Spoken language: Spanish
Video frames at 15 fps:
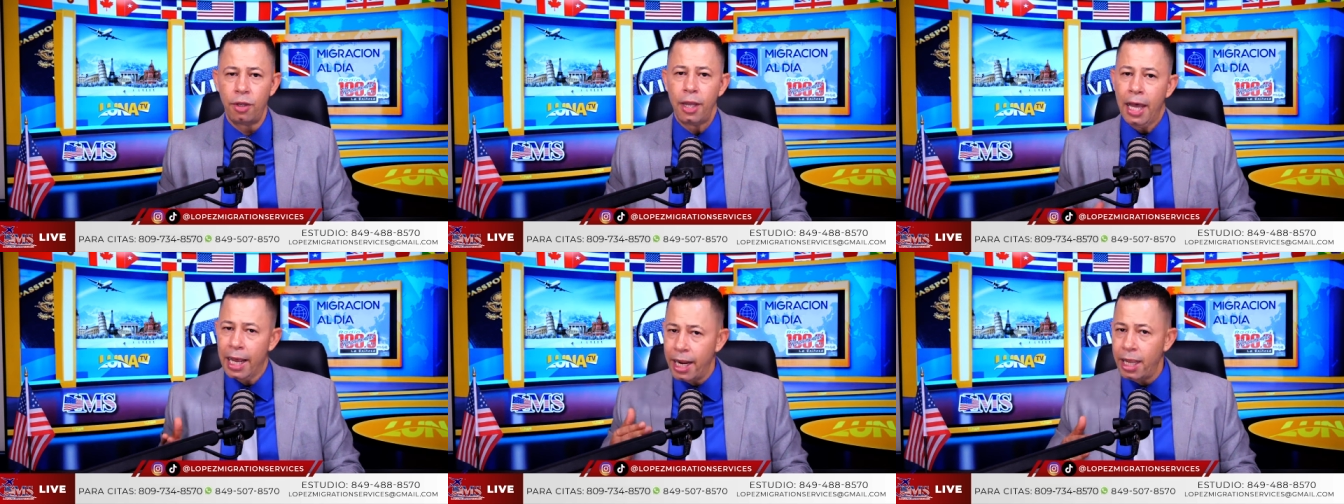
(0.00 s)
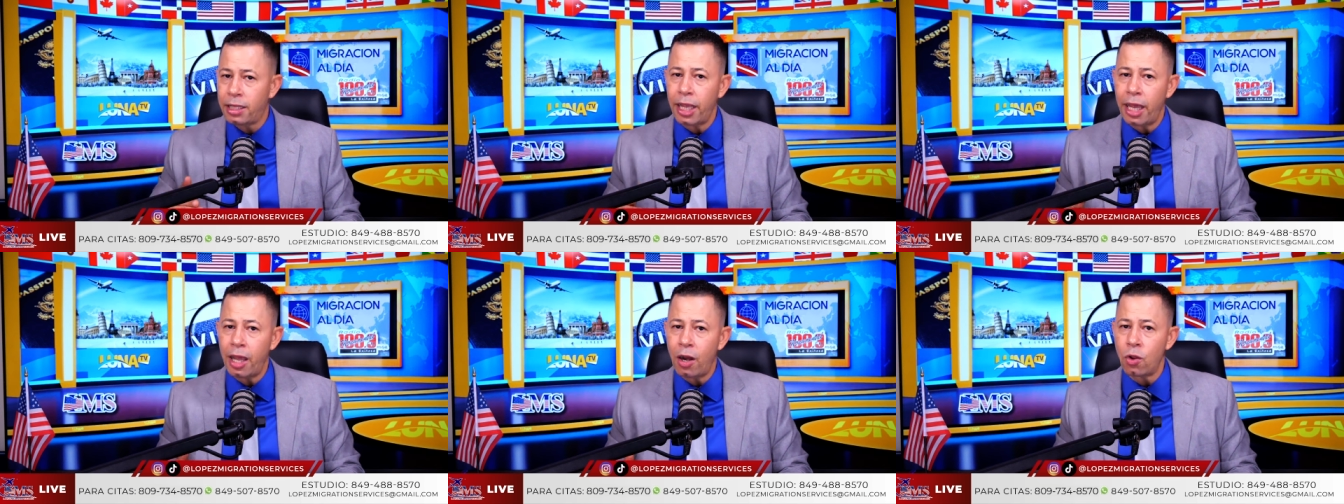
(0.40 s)

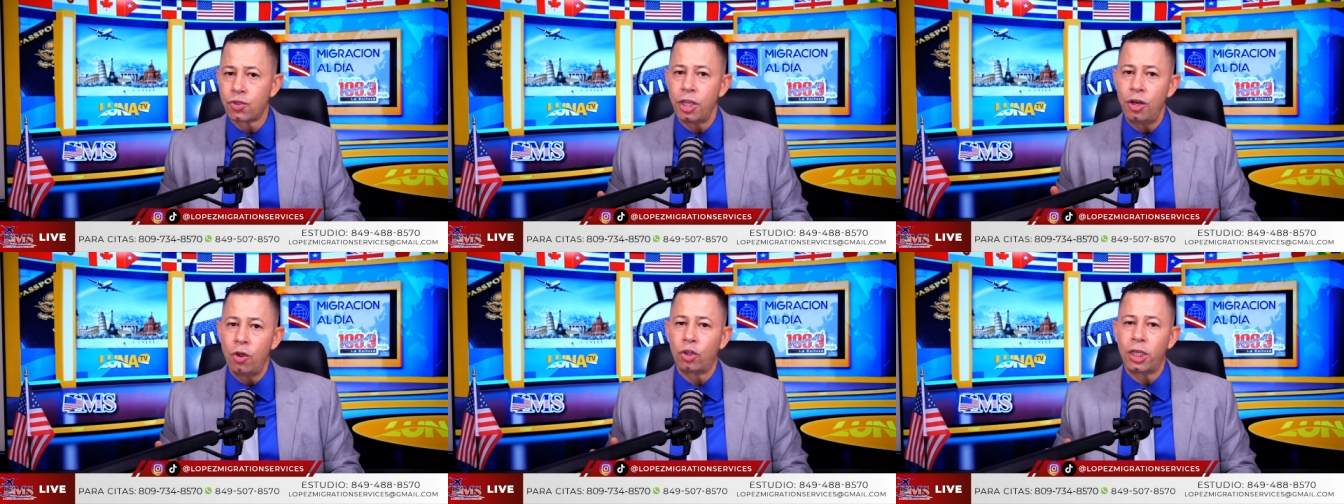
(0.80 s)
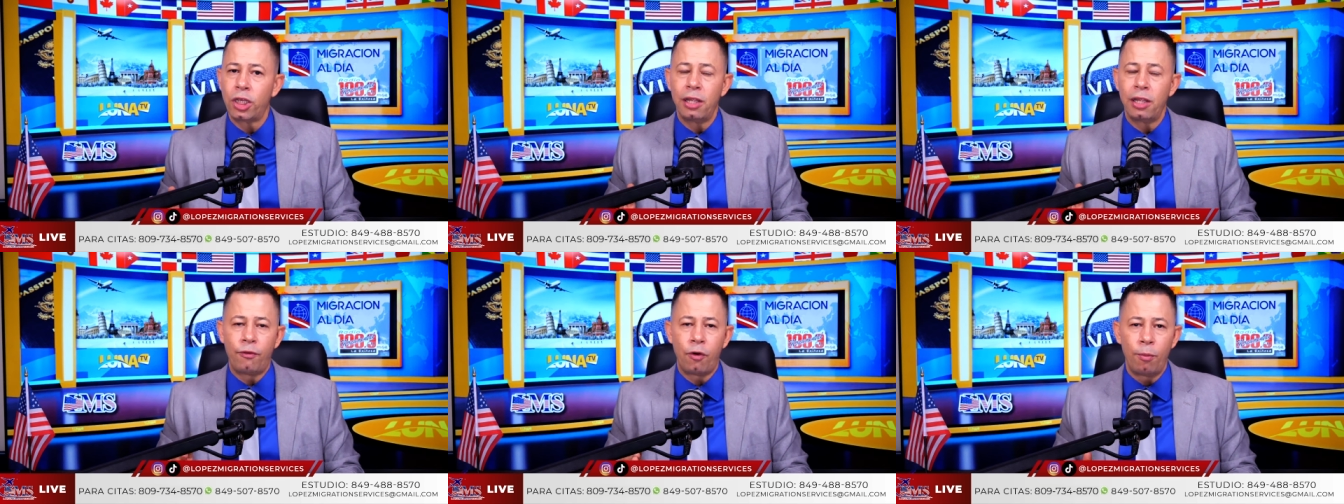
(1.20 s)
Reitero, si no
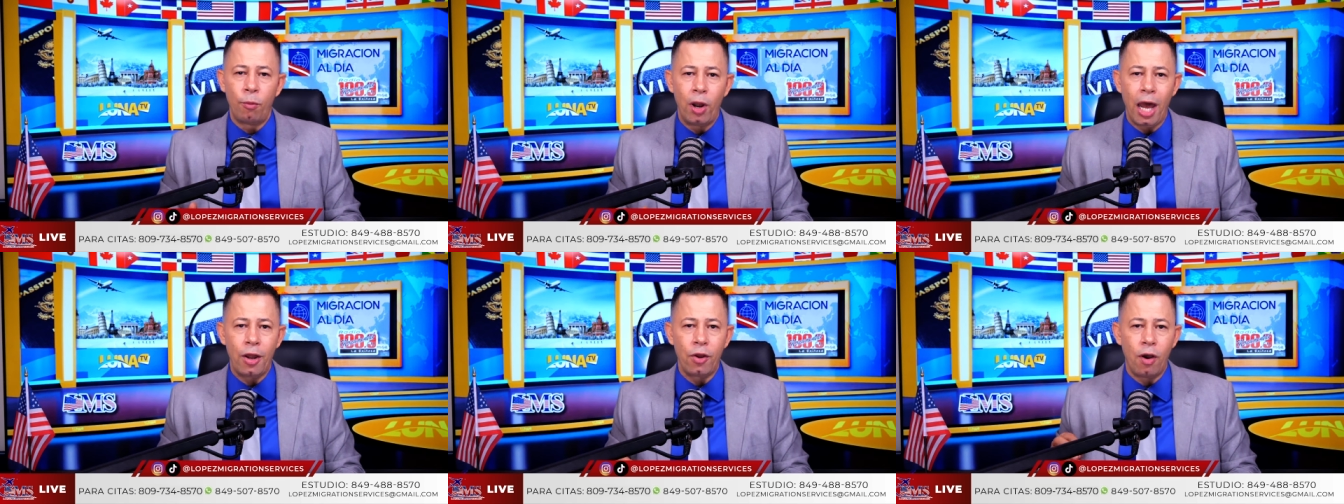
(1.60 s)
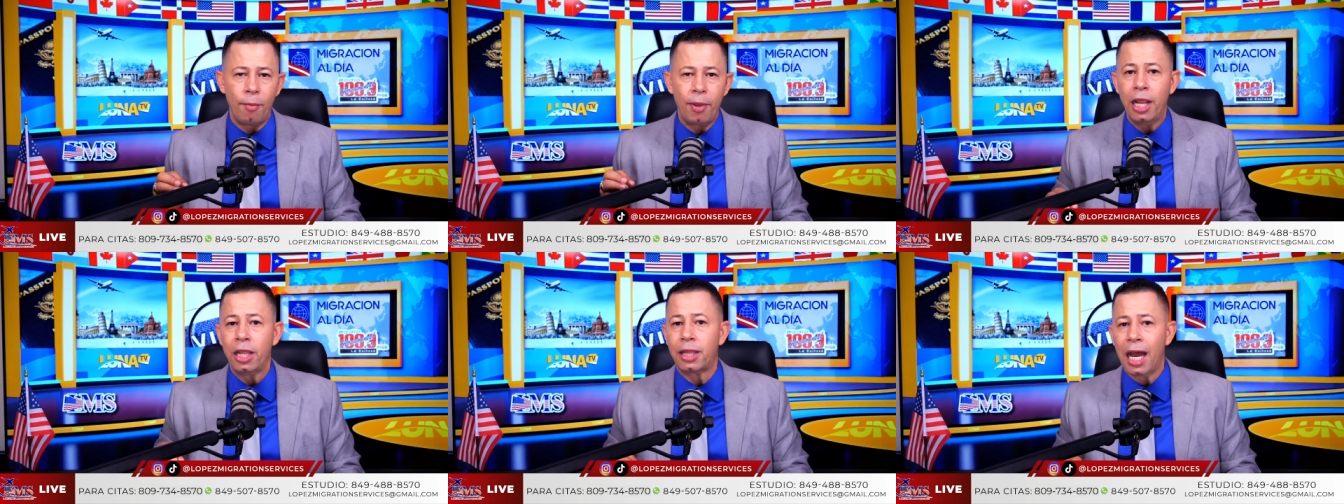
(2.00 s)
tiene el formulario
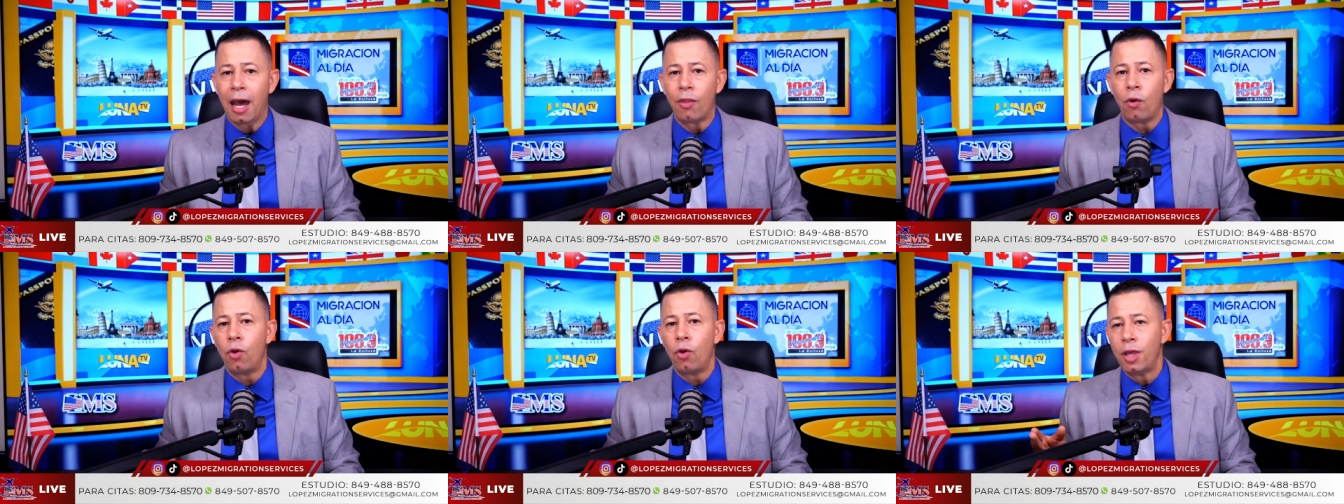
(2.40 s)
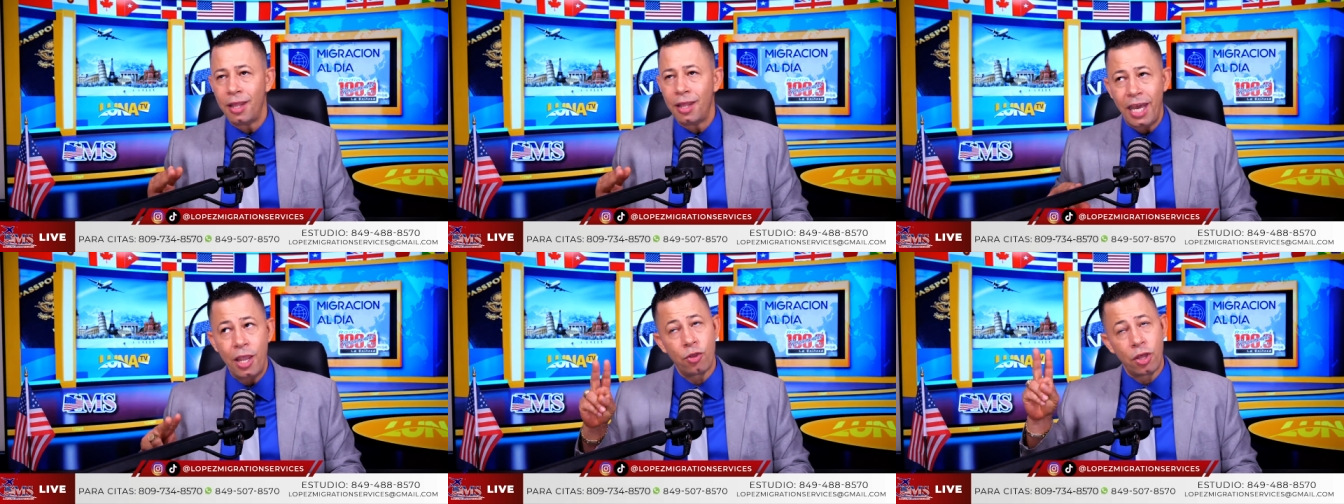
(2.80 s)
habilitado,
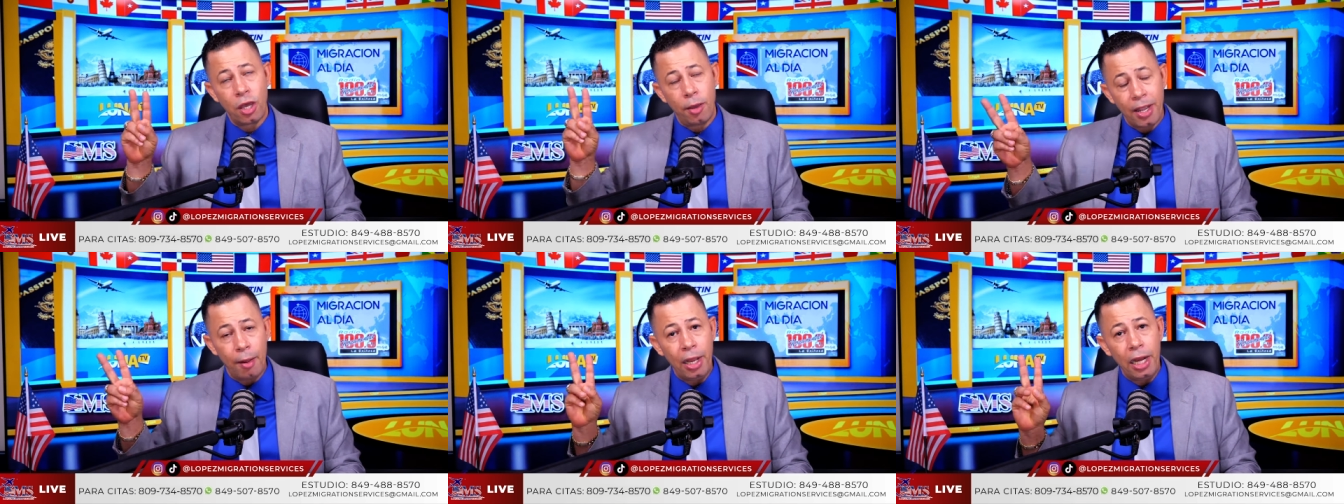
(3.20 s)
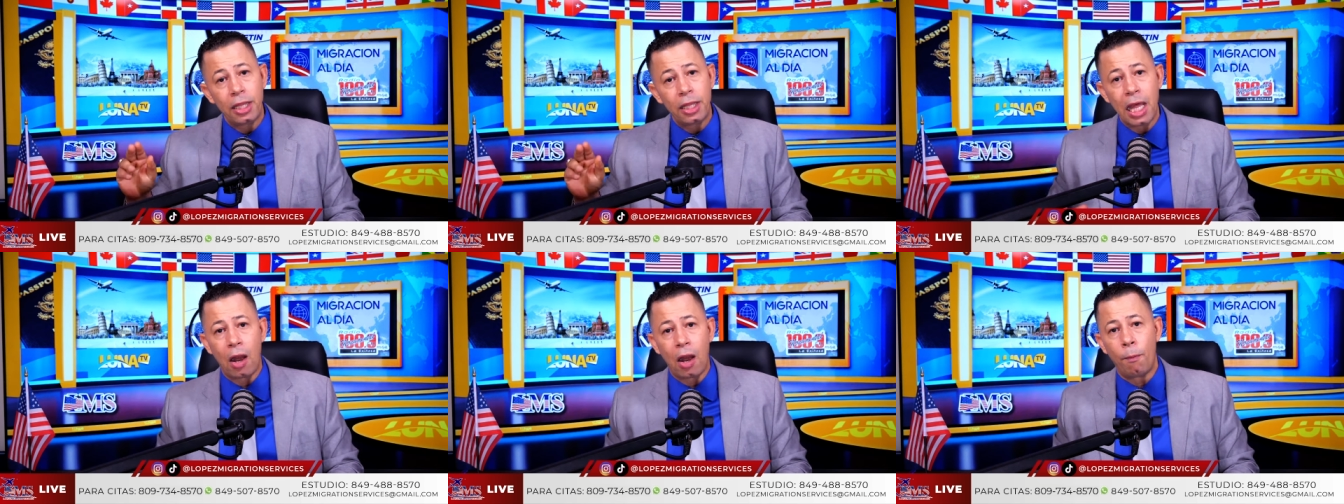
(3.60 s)
ellos deben
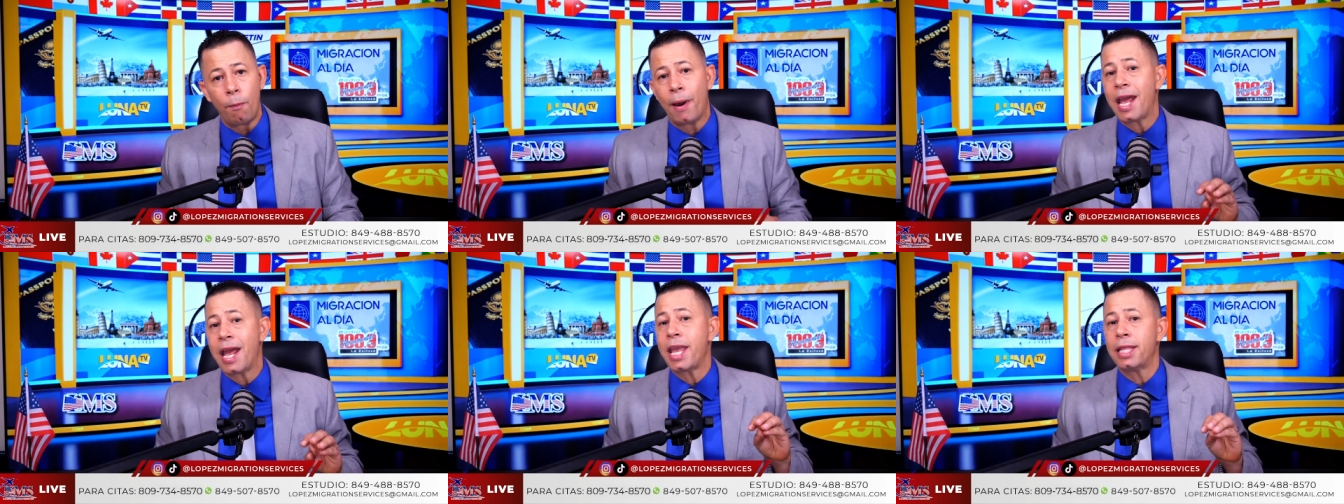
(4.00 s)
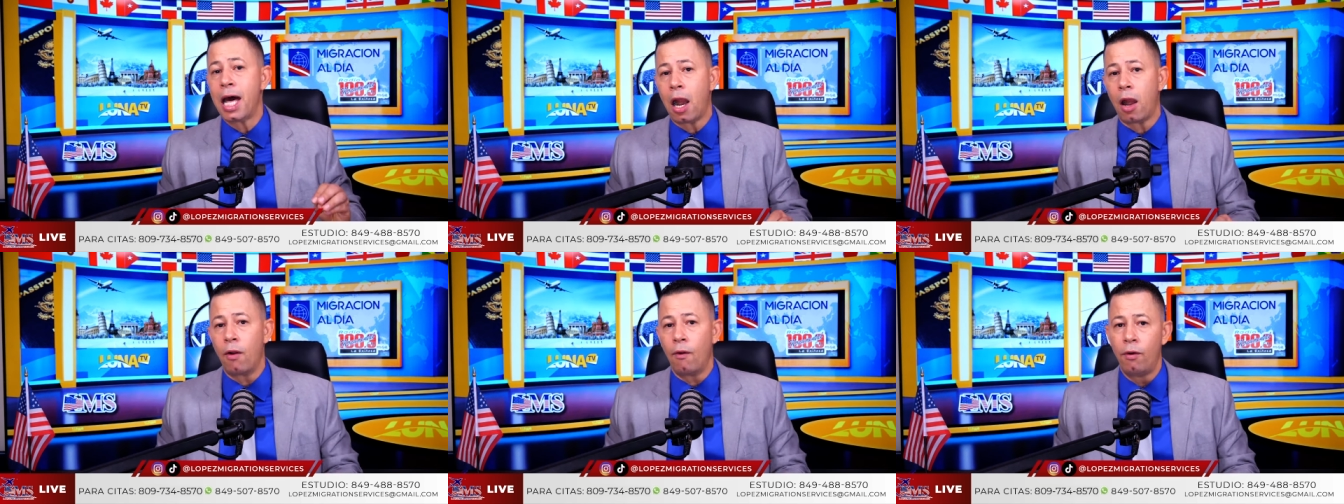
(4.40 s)
habilitarlo para
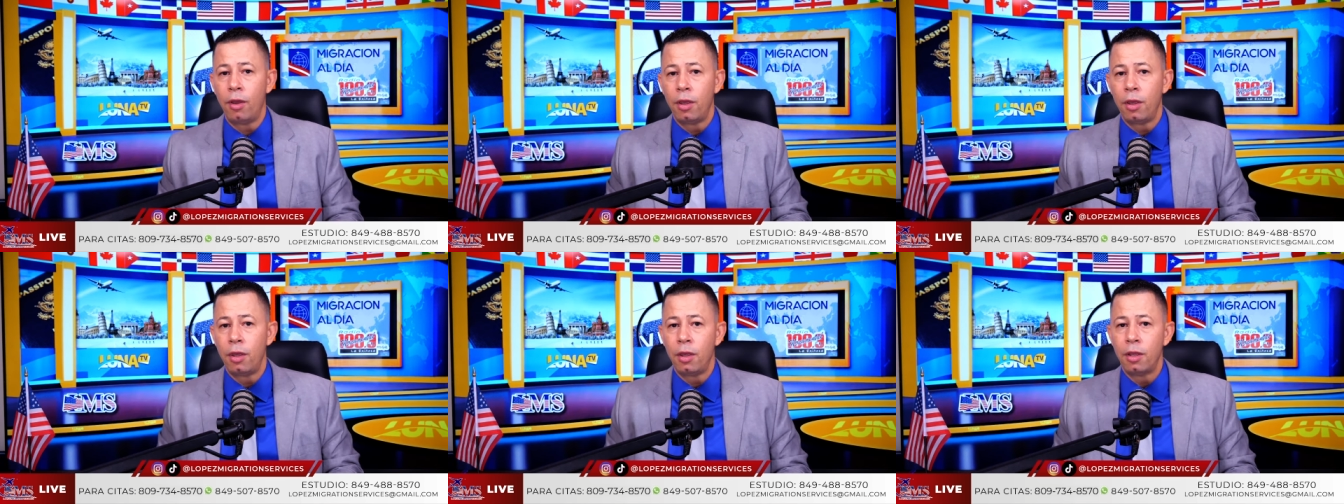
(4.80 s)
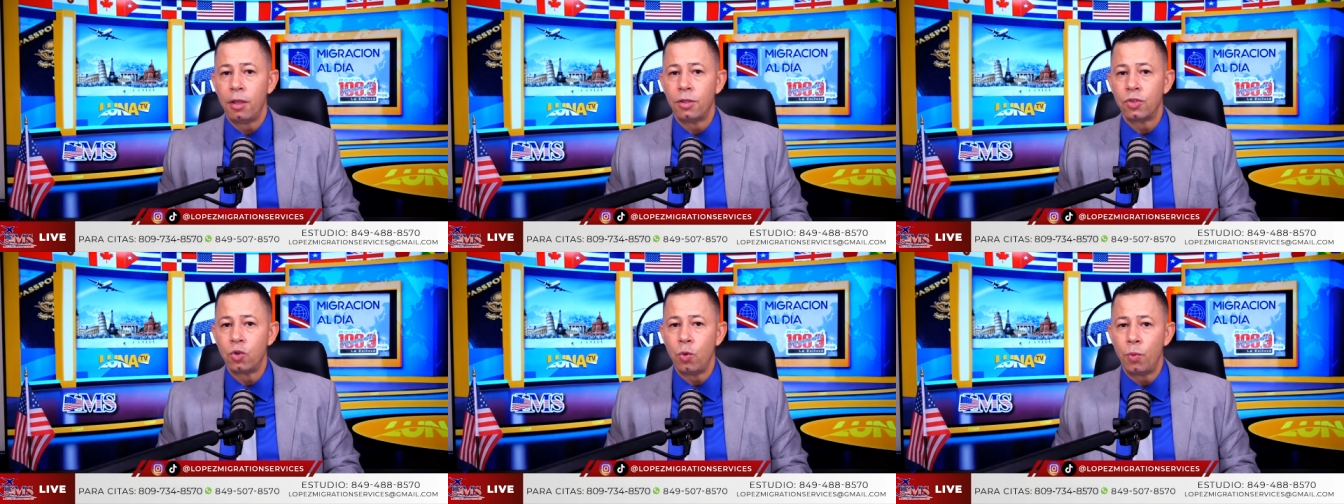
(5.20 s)
llenarlo.
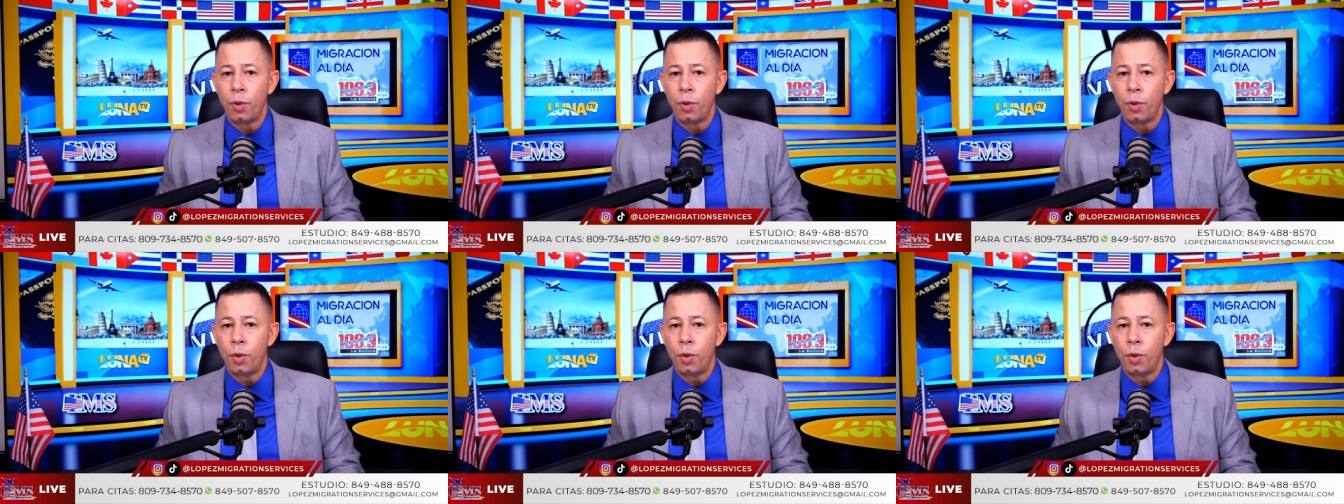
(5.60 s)
Subir